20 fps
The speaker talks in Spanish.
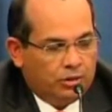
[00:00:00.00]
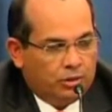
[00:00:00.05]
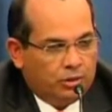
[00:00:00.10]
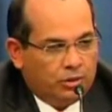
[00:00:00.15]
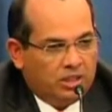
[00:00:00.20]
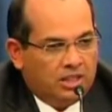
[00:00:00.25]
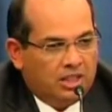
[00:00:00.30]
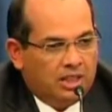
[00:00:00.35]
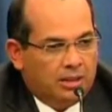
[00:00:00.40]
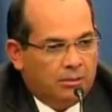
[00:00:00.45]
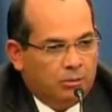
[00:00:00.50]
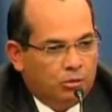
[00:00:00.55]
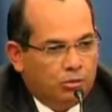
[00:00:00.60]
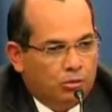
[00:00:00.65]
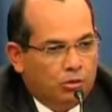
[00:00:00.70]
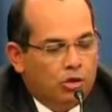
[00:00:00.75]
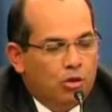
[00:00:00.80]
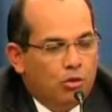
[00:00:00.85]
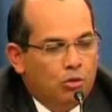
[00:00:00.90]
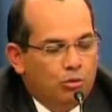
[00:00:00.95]
Entonces
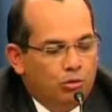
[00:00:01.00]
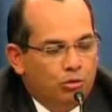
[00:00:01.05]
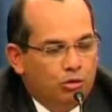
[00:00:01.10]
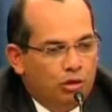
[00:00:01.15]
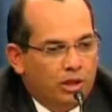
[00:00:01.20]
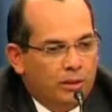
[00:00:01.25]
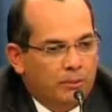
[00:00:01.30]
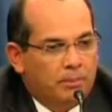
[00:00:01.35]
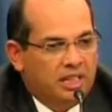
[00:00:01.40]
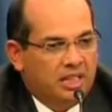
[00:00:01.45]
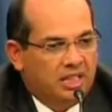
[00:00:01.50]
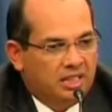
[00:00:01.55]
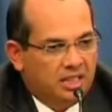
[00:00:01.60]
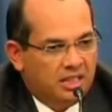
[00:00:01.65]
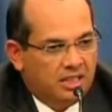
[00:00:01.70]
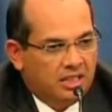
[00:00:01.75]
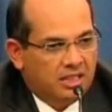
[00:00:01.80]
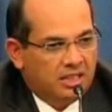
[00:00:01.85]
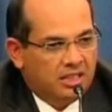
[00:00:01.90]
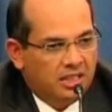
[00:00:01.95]
tenemos un conjunto de
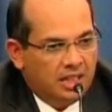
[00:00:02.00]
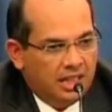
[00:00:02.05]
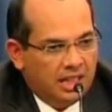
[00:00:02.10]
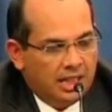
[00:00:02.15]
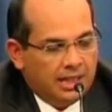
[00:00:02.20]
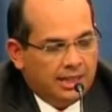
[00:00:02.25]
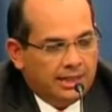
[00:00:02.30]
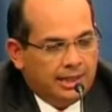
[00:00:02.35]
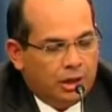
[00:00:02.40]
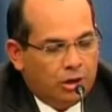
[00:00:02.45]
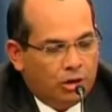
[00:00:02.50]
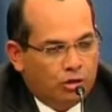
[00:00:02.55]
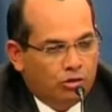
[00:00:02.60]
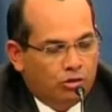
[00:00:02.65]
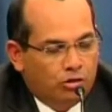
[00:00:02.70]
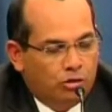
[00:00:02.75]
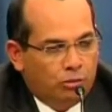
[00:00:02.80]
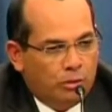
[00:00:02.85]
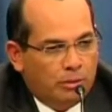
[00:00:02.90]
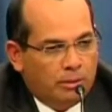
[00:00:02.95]
empresas de
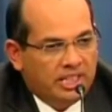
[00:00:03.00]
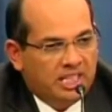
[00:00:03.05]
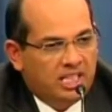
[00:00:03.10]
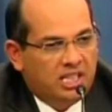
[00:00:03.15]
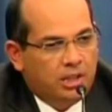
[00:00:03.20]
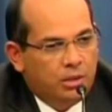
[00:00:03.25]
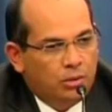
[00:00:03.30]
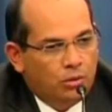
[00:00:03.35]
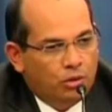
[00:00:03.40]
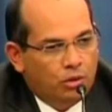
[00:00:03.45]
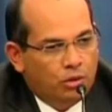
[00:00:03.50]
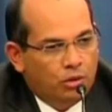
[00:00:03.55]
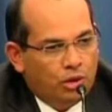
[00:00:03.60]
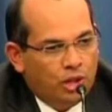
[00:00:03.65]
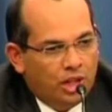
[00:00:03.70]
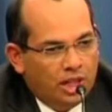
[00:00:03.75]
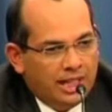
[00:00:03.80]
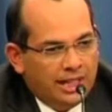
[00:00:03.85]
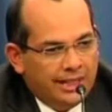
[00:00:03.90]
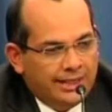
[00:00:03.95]
consumo
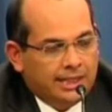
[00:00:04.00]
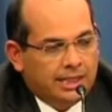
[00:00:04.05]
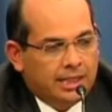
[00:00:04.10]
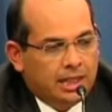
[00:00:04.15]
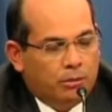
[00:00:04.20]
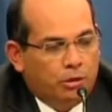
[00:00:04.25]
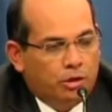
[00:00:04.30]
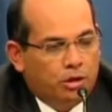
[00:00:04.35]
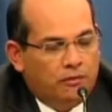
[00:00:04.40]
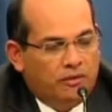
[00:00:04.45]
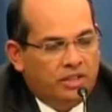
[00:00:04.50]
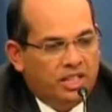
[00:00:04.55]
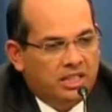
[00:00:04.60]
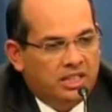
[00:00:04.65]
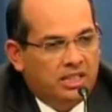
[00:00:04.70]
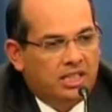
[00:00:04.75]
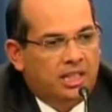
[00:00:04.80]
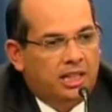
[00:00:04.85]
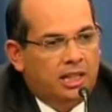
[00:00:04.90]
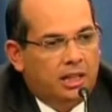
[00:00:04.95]
masivo, de servicios
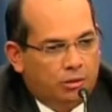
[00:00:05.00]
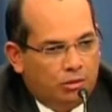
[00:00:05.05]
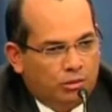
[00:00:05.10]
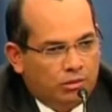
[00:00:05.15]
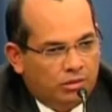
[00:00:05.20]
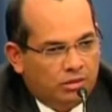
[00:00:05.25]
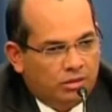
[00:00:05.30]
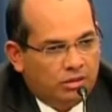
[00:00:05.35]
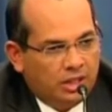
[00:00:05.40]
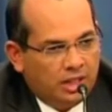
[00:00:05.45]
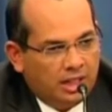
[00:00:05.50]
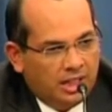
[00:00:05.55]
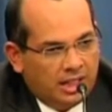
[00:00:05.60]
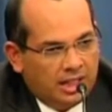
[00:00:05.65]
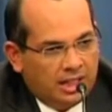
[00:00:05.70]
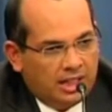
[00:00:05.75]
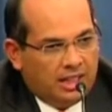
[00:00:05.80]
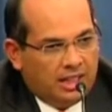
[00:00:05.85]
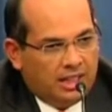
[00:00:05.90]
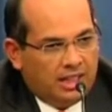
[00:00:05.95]
financieros,
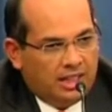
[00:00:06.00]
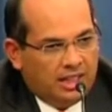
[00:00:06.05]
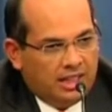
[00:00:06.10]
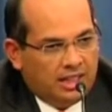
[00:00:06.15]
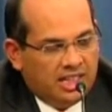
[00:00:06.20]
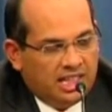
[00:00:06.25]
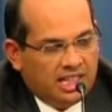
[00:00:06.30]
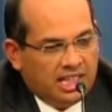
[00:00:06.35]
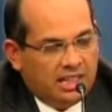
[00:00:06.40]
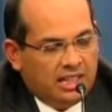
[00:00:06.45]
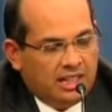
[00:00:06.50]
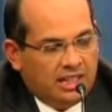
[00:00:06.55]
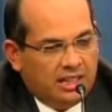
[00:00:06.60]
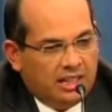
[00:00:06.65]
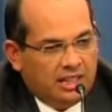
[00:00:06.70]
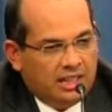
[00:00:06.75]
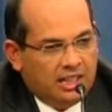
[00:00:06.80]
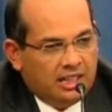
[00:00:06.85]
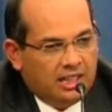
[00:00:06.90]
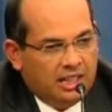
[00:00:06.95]
eh,
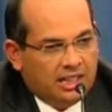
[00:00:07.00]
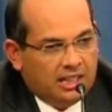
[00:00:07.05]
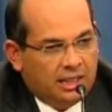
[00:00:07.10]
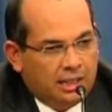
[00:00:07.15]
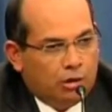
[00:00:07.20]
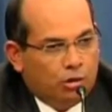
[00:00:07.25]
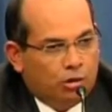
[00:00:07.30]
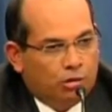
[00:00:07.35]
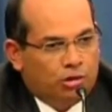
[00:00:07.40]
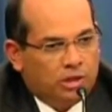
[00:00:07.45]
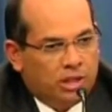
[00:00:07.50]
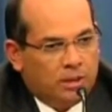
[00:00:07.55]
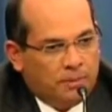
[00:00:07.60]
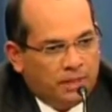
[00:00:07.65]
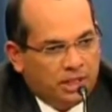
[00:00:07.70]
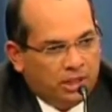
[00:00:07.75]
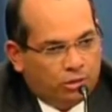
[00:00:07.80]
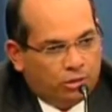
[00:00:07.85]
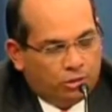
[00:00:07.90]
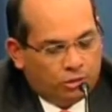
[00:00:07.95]
eh, entre otros
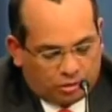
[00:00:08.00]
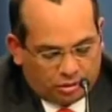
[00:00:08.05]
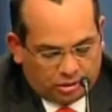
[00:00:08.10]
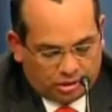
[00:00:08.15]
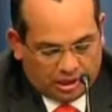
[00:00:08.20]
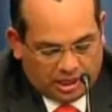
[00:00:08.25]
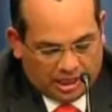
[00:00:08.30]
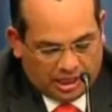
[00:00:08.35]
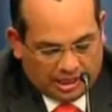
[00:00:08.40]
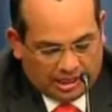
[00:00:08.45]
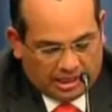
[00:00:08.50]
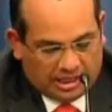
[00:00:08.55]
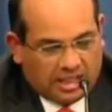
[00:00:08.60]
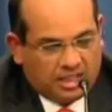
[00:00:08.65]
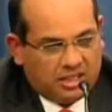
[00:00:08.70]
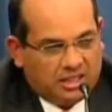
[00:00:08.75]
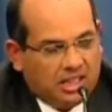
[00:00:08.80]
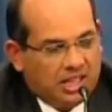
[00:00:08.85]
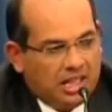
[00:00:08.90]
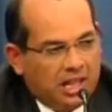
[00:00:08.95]
aspectos,
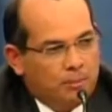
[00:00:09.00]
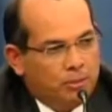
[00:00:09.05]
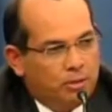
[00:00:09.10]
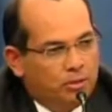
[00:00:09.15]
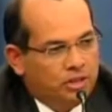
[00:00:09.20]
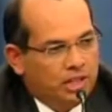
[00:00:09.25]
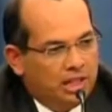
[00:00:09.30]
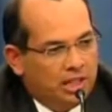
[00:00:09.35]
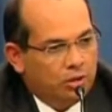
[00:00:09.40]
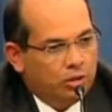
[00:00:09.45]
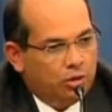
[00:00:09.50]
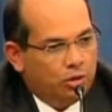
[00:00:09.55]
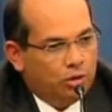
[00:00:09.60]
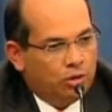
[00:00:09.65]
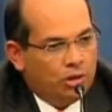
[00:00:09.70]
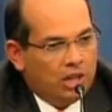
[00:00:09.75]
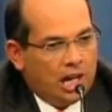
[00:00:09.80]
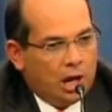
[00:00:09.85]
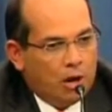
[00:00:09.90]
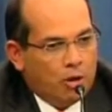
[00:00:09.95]
que están
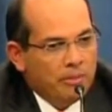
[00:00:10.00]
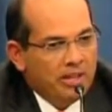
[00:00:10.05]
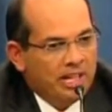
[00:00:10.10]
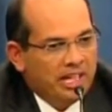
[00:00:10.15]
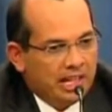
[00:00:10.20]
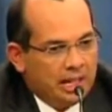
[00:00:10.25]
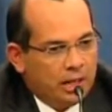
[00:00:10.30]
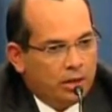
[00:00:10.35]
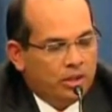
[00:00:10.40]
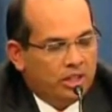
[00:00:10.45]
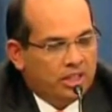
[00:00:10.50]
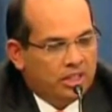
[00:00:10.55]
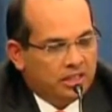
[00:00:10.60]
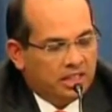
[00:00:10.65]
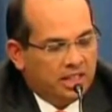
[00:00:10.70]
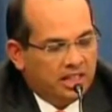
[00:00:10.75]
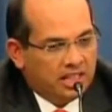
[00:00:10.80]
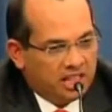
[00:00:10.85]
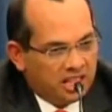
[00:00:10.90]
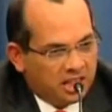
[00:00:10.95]
apostando a un mercado que
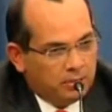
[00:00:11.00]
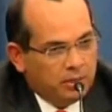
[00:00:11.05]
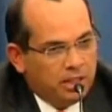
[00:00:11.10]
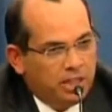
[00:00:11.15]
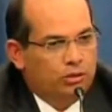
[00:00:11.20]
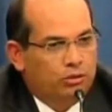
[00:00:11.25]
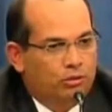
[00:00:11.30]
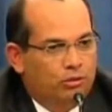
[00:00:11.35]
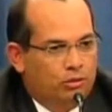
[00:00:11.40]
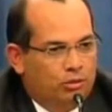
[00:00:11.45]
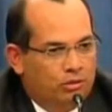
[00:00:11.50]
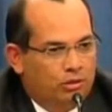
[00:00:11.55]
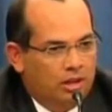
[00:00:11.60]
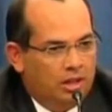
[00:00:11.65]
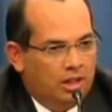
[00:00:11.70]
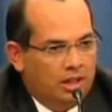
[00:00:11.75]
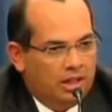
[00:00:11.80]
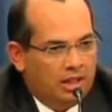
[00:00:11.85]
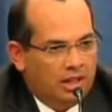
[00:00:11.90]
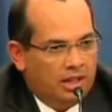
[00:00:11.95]
está en crecimiento,
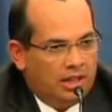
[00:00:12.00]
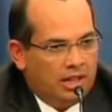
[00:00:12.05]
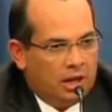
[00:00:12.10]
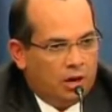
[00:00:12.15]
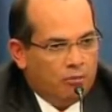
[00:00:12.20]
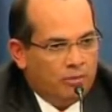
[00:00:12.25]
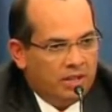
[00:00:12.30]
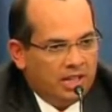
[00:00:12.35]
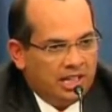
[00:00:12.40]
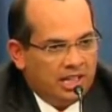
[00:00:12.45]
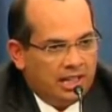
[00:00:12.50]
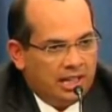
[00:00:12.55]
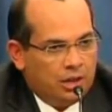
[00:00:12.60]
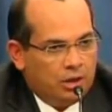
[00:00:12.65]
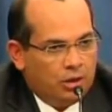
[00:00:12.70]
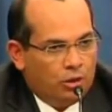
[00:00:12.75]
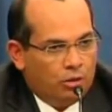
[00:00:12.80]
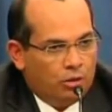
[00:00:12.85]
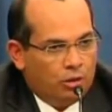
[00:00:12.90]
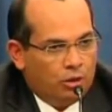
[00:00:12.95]
a un
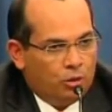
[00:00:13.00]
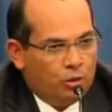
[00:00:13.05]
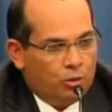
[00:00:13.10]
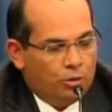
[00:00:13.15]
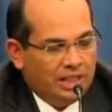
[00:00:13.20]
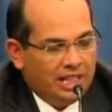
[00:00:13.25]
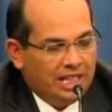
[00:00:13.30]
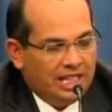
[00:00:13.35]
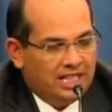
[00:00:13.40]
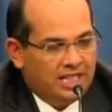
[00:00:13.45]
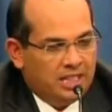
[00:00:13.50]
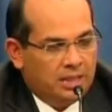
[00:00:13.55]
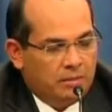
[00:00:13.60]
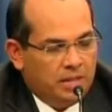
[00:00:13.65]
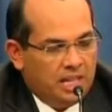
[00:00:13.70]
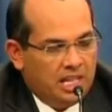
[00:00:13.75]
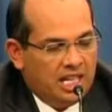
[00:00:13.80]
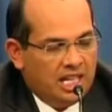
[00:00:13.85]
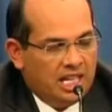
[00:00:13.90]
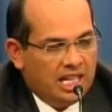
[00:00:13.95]
mercado con una
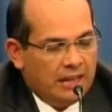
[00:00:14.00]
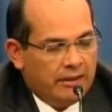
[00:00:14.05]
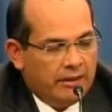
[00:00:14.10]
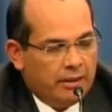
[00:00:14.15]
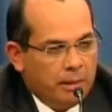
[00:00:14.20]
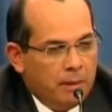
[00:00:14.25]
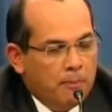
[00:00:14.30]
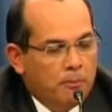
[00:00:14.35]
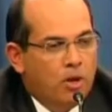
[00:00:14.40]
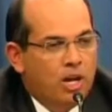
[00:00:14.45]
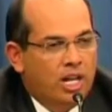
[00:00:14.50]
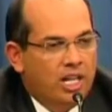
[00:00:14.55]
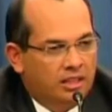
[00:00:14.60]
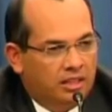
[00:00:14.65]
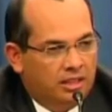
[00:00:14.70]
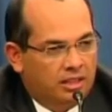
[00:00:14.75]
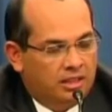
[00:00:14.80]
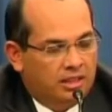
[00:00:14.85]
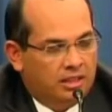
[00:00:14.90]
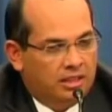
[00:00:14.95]
clase media cada vez más
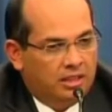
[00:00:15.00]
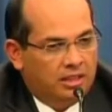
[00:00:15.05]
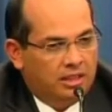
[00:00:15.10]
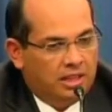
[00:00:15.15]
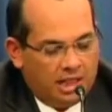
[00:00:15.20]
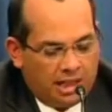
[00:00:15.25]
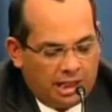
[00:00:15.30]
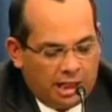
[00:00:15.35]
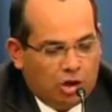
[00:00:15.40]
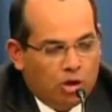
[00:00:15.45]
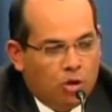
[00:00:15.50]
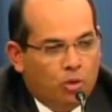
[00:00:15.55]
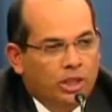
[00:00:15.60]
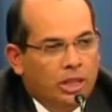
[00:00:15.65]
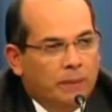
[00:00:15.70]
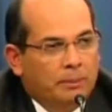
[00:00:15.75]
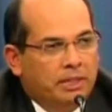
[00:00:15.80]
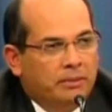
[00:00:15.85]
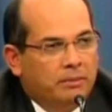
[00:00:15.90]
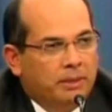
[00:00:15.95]
pujante y con
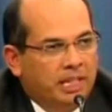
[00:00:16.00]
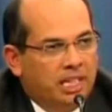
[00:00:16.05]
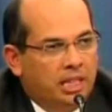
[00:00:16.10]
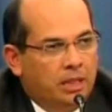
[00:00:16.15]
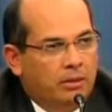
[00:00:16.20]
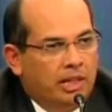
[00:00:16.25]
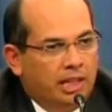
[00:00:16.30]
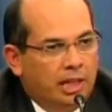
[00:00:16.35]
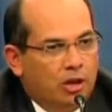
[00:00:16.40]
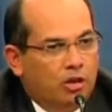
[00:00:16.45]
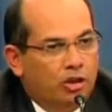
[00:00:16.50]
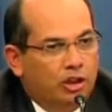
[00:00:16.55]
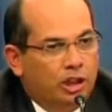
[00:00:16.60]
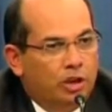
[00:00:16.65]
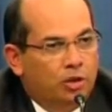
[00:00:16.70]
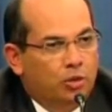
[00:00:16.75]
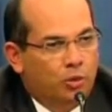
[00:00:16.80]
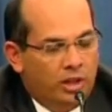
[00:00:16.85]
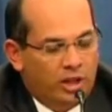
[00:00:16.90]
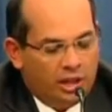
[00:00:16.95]
una perspectiva que
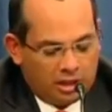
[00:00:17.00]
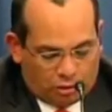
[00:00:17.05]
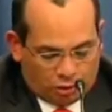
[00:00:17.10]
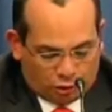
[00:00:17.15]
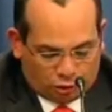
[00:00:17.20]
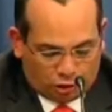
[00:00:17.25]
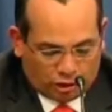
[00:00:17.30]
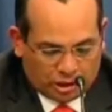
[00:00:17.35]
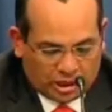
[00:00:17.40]
continúe